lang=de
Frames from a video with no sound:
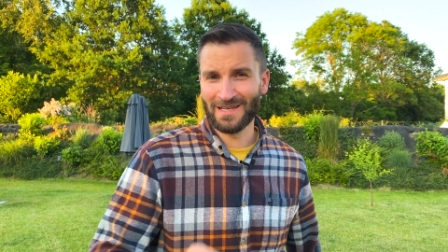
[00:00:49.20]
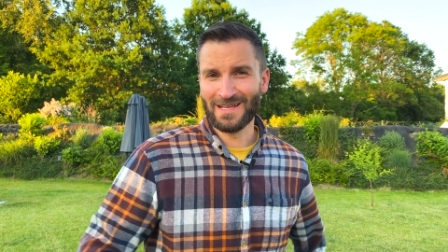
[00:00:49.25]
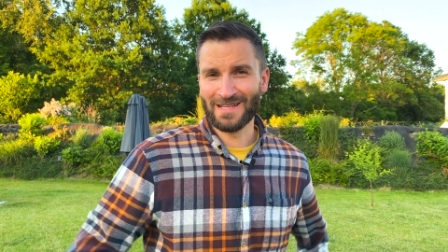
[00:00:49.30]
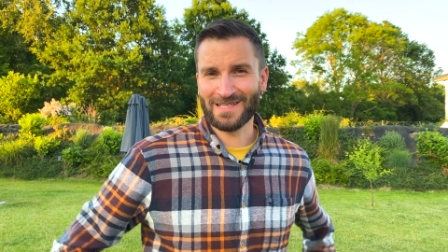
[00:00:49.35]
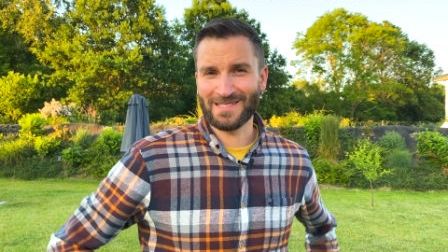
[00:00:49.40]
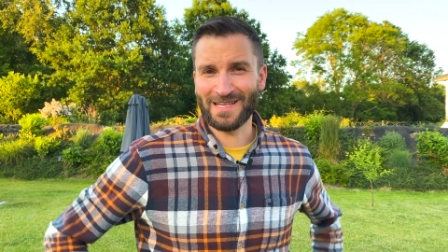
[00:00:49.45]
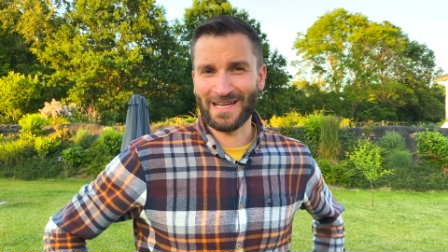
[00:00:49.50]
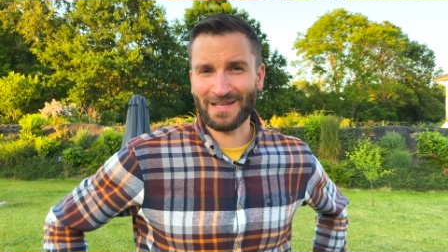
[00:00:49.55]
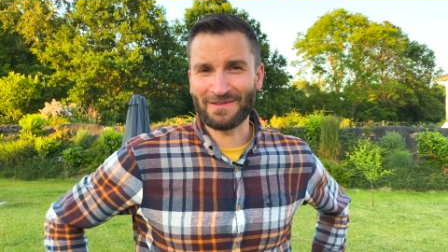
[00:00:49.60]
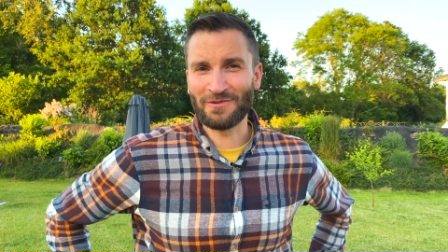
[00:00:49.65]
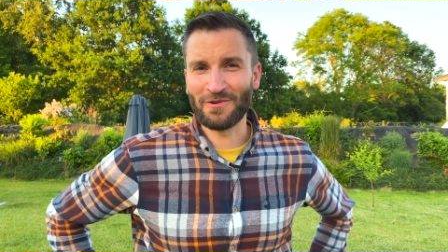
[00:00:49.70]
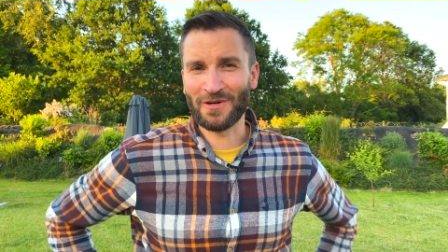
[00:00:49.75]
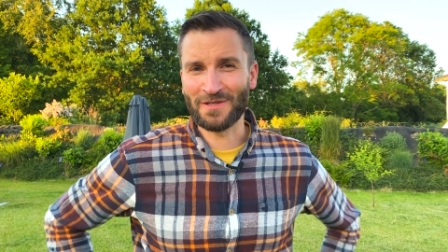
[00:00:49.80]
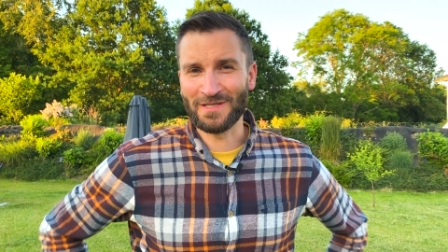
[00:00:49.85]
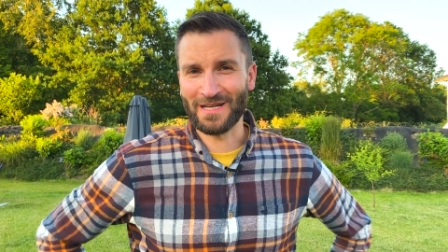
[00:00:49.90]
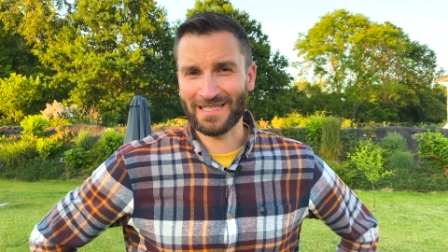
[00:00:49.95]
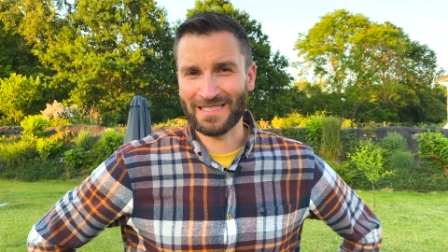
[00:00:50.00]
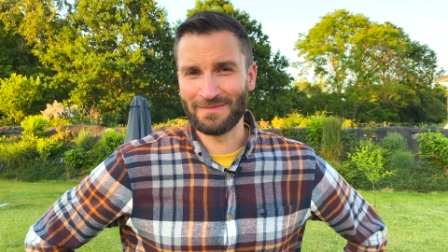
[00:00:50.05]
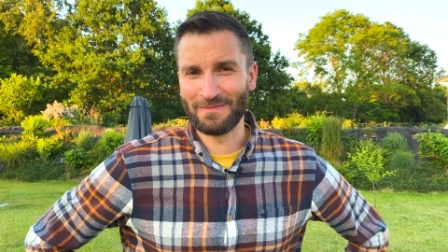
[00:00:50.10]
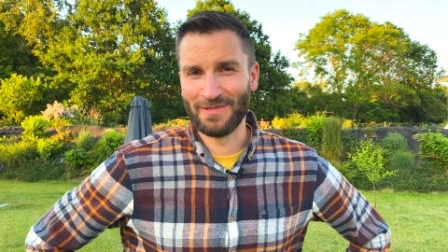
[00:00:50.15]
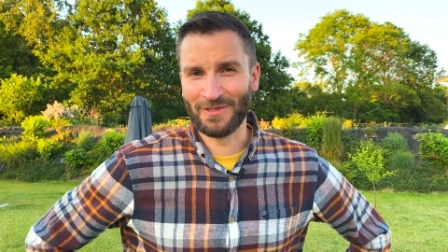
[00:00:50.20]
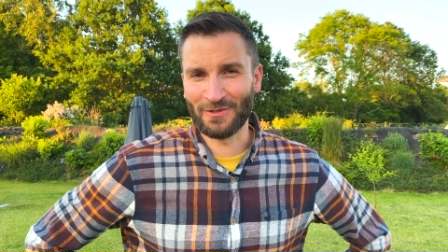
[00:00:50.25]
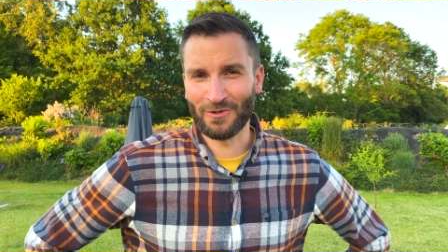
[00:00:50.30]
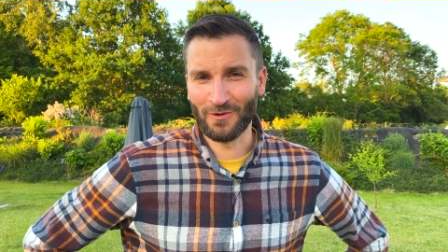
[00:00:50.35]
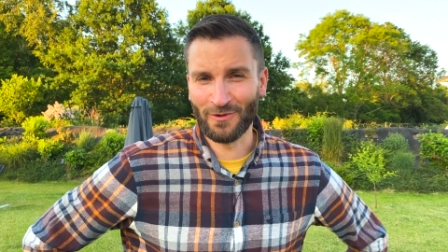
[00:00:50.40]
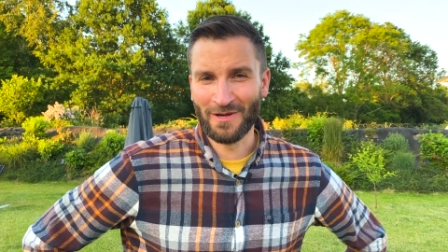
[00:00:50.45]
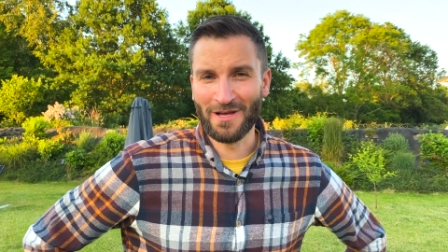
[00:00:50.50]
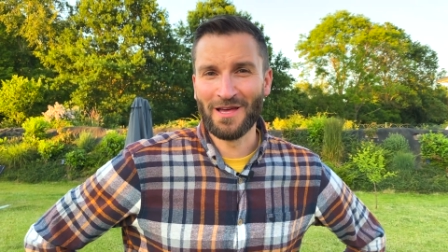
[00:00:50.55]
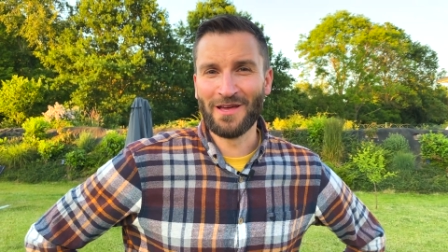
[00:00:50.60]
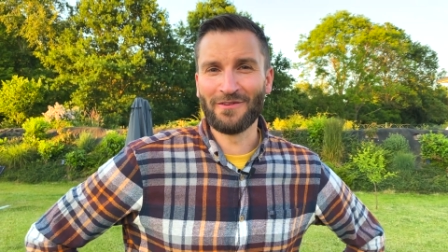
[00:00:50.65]
zeigen wir euch nach dem
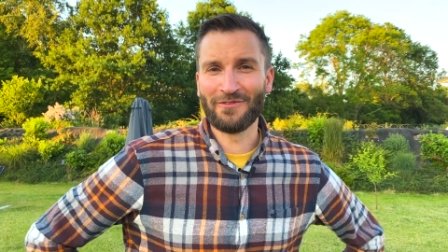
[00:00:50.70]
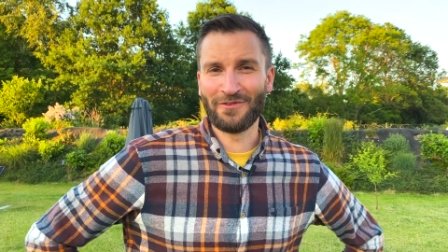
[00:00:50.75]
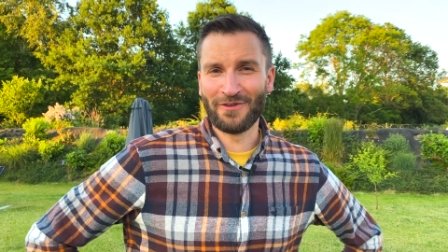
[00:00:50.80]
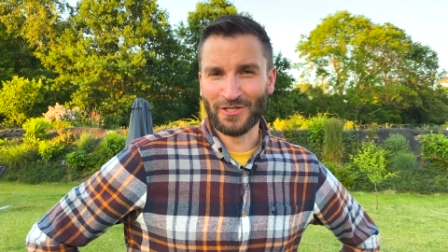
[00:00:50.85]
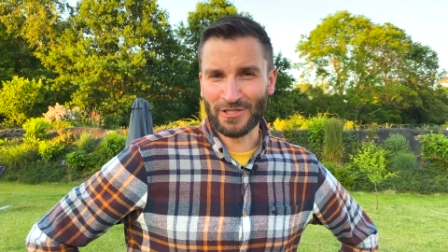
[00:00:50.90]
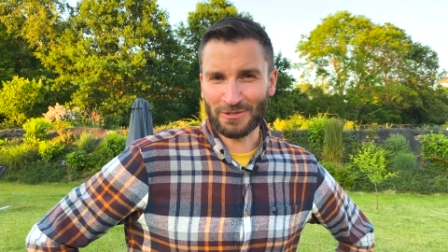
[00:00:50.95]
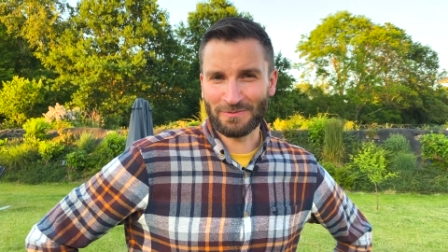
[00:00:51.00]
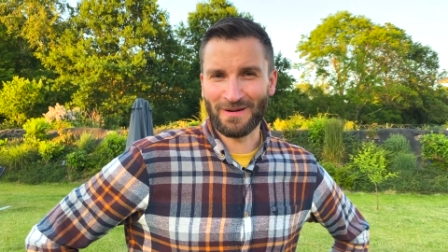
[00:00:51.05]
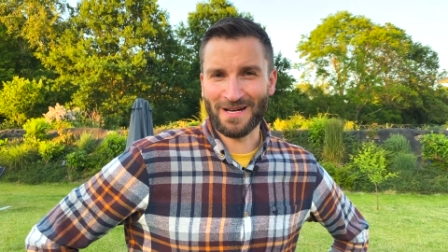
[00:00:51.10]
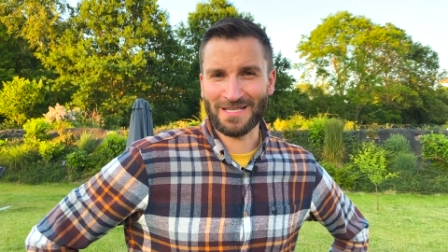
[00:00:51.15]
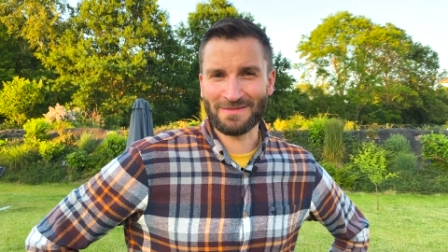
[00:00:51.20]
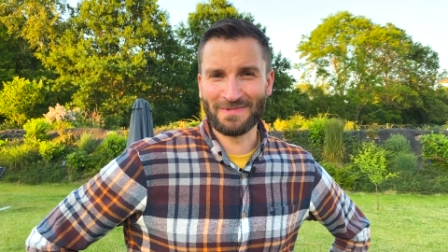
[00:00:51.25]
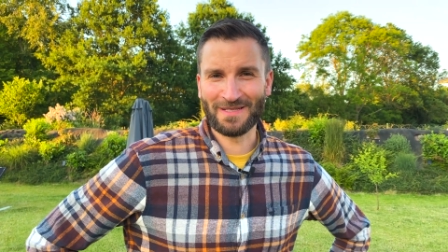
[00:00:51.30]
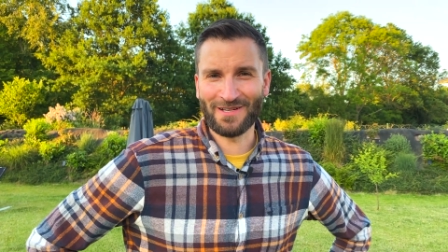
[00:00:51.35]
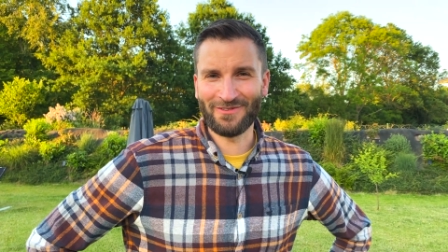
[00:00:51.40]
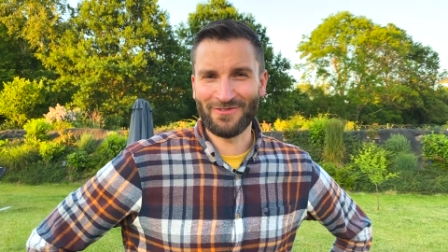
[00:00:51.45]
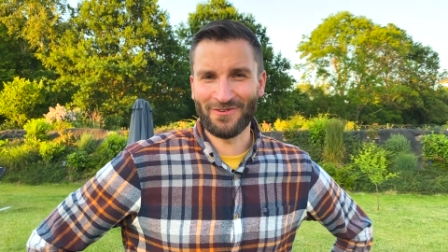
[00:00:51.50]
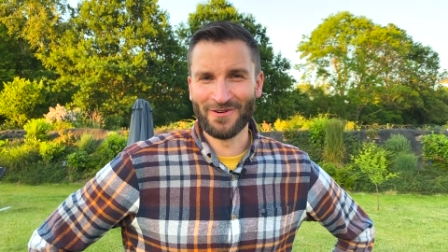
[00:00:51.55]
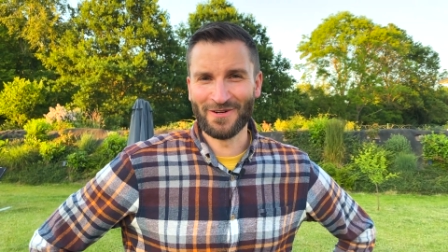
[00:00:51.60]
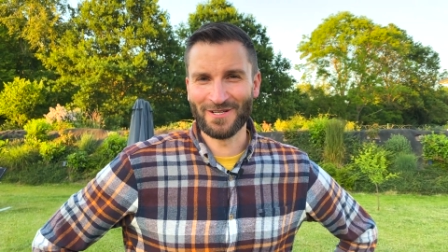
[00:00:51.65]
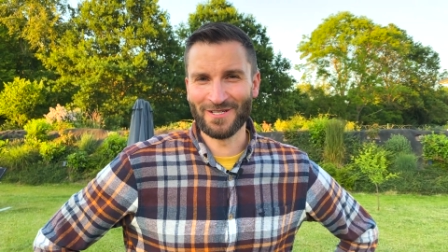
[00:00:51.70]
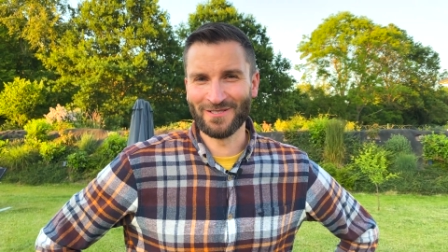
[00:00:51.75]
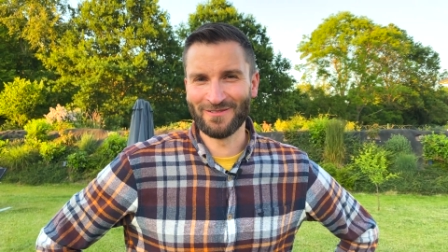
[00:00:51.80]
Intro. Viel Spaß mit der Folge.